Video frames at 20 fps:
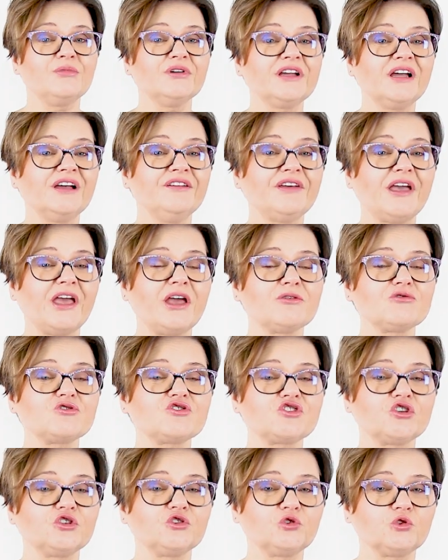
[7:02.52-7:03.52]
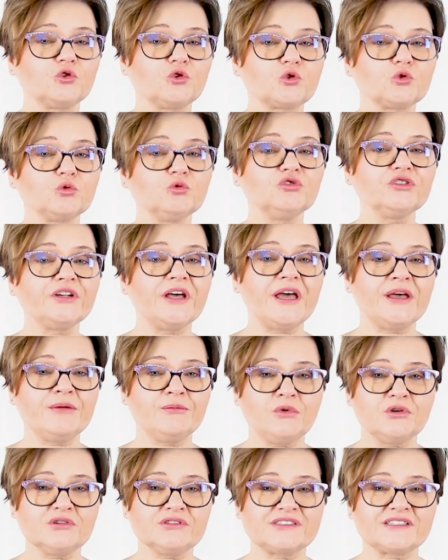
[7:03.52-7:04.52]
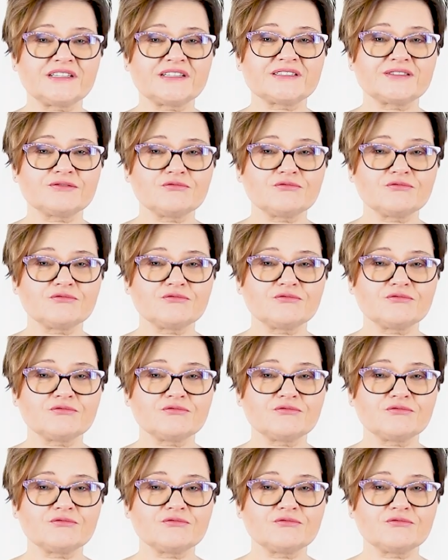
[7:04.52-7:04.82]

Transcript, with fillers: Pojawiają się trudne emocje,